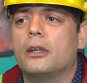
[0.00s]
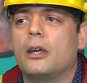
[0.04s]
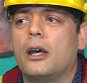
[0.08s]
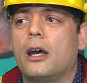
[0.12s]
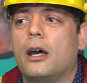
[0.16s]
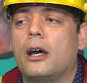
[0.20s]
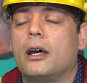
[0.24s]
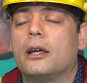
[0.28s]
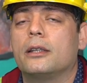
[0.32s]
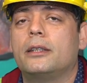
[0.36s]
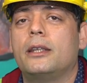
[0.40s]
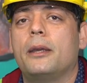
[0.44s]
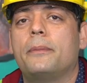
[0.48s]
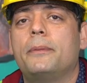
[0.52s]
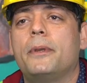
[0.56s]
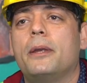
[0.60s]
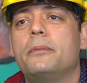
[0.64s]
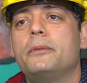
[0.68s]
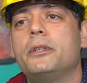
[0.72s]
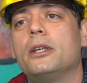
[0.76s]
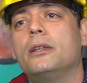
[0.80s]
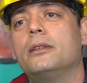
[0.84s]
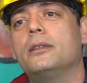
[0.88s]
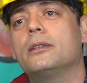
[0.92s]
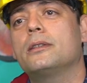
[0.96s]
Aa
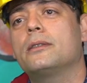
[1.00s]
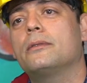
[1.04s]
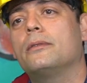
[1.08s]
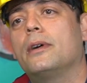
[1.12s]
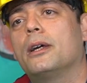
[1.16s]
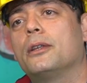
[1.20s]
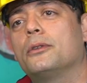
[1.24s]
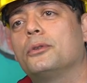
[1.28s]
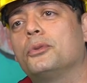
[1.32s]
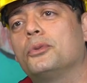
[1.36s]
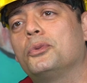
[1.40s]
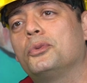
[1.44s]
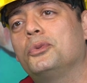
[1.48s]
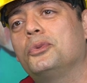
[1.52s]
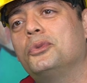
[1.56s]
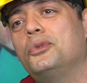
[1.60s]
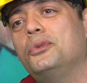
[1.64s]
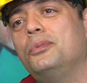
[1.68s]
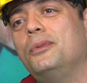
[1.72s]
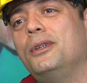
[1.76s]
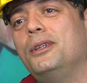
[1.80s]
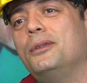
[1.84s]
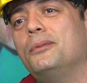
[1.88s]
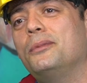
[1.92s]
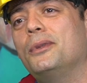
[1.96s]
deprem çantası vardı onu
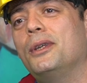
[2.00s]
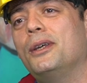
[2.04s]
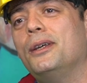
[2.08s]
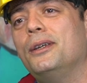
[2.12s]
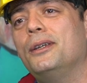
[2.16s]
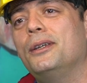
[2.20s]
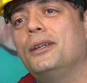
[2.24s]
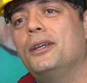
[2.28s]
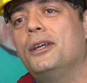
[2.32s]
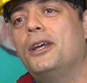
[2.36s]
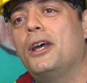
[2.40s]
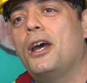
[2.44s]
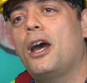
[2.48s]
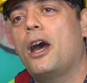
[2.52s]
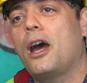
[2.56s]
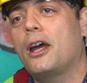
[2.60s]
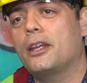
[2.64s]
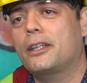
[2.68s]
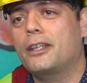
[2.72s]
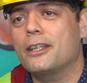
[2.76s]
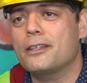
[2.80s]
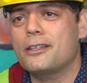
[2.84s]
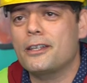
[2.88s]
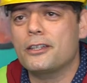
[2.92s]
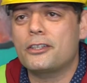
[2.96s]
unutmayalım ya.
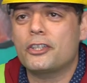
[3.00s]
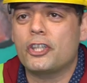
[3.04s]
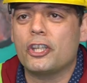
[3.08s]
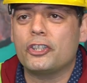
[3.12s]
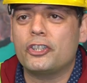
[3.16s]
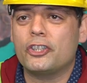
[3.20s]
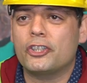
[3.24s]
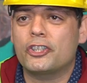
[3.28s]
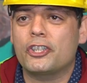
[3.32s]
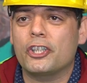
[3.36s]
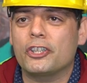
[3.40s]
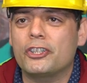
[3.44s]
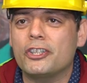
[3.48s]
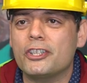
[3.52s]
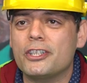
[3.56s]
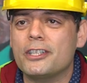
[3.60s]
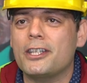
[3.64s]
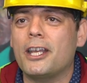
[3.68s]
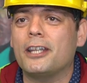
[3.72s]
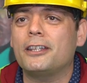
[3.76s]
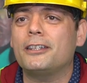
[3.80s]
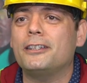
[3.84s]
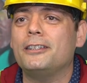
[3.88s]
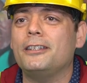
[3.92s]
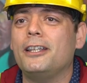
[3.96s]
Herkese çatır çatır
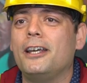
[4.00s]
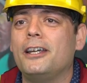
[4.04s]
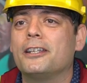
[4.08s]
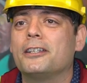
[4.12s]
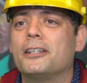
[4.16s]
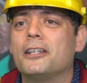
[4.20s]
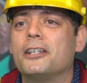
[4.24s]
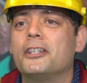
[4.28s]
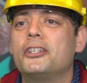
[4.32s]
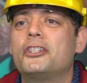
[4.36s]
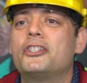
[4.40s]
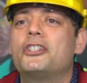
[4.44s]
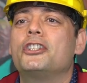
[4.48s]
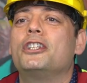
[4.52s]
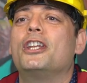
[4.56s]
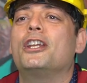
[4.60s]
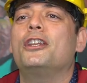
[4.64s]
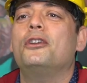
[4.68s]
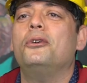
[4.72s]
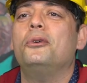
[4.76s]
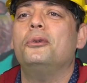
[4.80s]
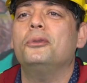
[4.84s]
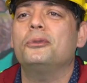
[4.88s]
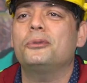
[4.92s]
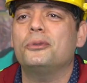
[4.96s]
sattılar. İçinde
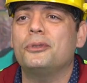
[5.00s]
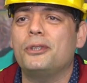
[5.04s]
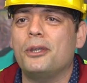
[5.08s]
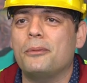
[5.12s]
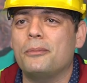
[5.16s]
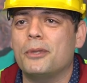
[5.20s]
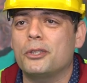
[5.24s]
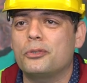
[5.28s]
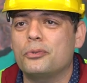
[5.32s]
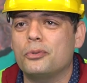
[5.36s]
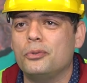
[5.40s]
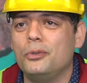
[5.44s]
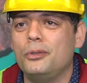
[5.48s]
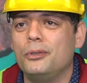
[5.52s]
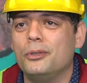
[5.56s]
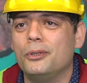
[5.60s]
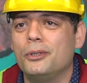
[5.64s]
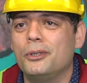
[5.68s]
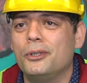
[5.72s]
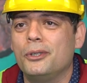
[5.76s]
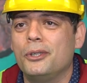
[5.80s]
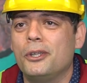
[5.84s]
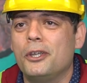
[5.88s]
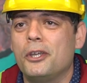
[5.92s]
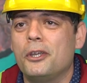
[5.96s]
ne olduğu da meçhul.
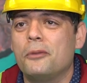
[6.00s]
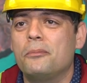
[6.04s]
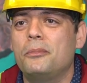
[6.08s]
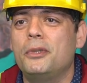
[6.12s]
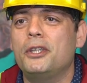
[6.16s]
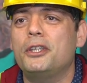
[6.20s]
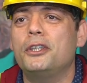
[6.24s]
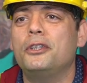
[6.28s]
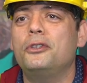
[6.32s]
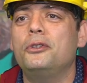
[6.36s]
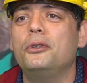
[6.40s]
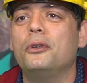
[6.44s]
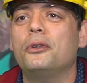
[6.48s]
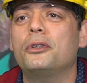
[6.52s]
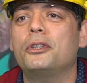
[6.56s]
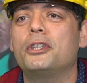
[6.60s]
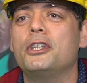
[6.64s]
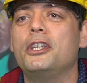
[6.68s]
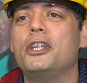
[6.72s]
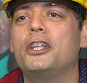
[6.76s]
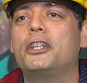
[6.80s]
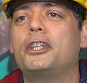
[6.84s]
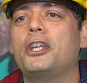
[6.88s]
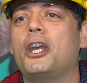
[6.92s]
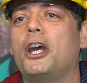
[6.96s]
Biri diyor ki
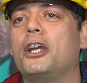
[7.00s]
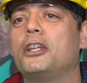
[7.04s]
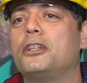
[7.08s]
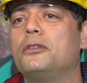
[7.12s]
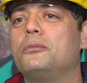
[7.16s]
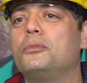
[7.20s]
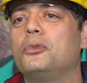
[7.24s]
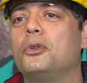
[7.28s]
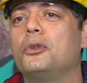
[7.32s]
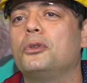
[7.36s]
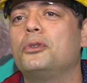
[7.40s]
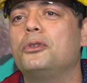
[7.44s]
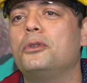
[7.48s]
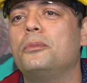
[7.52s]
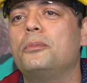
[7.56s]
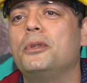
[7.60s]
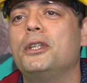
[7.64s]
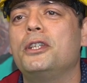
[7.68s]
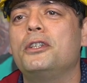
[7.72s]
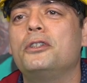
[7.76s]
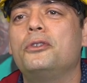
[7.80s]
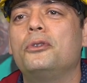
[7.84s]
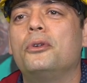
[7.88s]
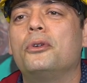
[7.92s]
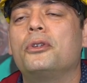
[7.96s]
ilk yardım da olur.
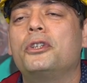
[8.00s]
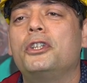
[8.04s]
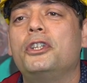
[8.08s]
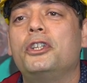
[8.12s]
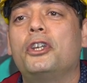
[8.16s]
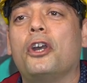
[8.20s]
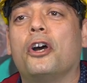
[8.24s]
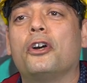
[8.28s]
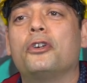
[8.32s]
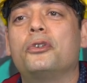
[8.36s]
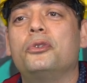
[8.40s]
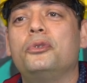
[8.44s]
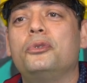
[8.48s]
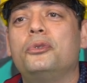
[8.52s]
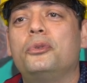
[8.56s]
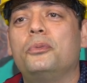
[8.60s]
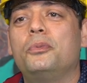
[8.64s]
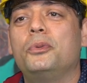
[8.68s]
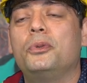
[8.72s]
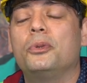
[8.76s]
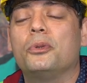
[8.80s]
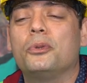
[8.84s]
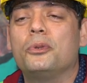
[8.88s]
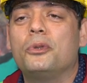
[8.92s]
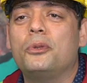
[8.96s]
Biri diyor ki yangın
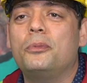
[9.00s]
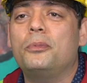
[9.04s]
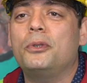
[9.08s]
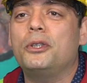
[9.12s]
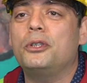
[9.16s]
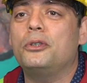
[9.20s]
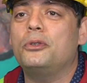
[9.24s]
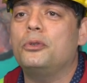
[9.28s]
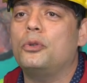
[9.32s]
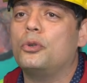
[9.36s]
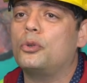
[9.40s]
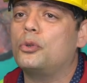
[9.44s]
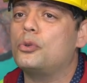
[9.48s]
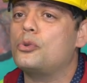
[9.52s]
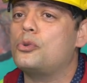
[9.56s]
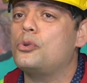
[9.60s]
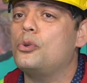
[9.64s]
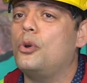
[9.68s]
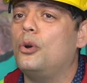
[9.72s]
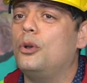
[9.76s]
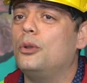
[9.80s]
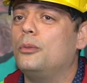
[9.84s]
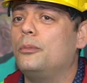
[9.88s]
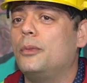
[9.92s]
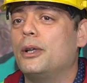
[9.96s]
tüpü de olur. Biri diyor ki
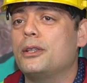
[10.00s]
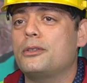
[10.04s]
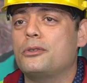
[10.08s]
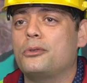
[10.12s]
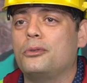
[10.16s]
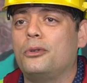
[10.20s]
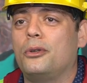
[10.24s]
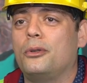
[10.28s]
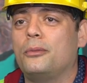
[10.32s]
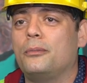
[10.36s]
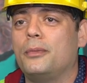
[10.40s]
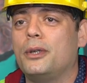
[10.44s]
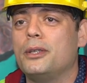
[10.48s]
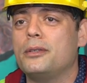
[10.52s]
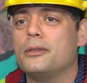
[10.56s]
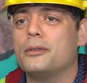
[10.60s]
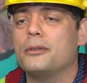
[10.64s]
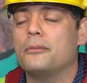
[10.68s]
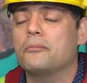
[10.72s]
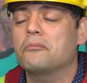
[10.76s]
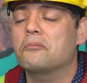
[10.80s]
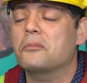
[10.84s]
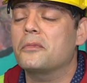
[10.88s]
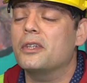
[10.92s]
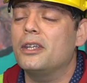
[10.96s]
su olmazsa olmaz.
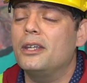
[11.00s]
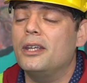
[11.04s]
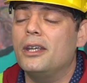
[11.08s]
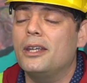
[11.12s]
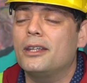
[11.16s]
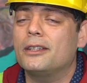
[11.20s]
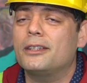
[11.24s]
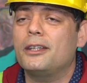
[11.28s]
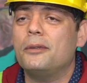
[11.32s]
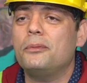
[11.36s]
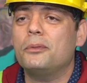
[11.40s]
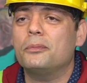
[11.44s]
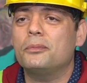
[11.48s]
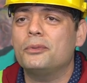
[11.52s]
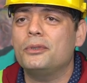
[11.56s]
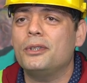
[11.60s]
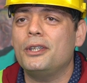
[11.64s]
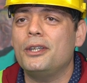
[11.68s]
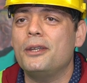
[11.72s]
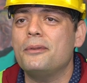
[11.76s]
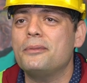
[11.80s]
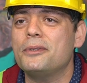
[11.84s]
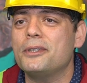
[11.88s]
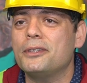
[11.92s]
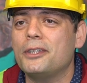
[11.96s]
Tabii
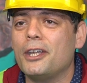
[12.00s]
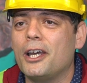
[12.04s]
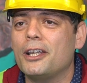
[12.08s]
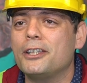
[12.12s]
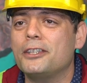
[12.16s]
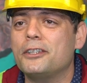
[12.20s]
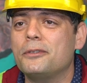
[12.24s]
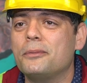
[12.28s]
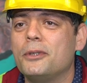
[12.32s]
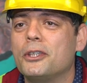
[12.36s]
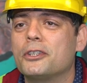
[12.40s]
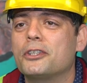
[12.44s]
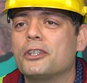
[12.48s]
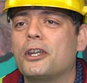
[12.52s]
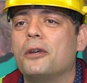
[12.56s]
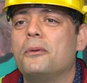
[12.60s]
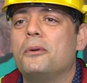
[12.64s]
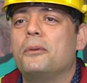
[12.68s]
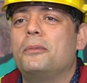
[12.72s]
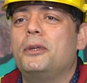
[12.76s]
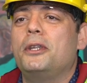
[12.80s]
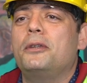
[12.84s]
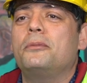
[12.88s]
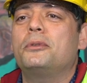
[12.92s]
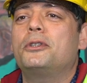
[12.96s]
bunların hepsi tartışmaya çık.
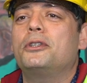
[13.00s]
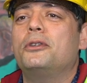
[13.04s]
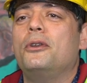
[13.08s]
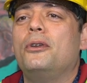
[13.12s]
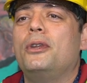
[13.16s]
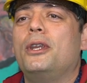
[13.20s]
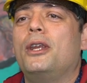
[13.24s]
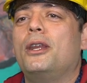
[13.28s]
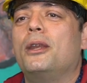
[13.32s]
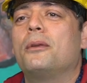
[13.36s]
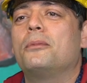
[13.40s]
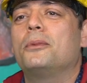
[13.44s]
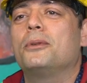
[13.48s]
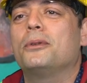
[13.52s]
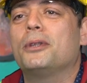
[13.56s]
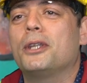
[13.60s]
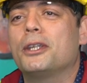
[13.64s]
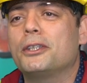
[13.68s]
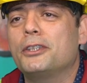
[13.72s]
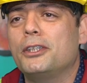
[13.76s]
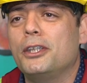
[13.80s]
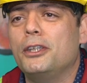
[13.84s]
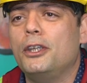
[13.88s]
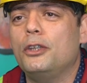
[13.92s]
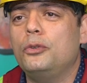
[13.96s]
Ama benim için en önemli olan
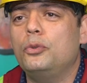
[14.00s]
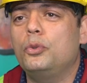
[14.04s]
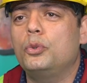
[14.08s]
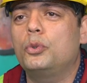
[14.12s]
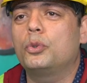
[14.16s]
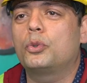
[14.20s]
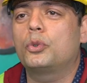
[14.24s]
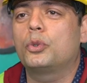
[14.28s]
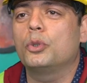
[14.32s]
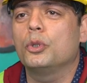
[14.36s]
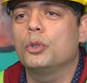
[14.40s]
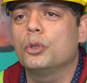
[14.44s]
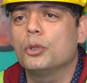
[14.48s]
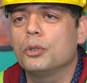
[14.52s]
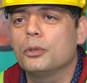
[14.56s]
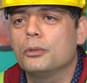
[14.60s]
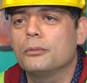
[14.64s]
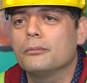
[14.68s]
şey ne? Düdük.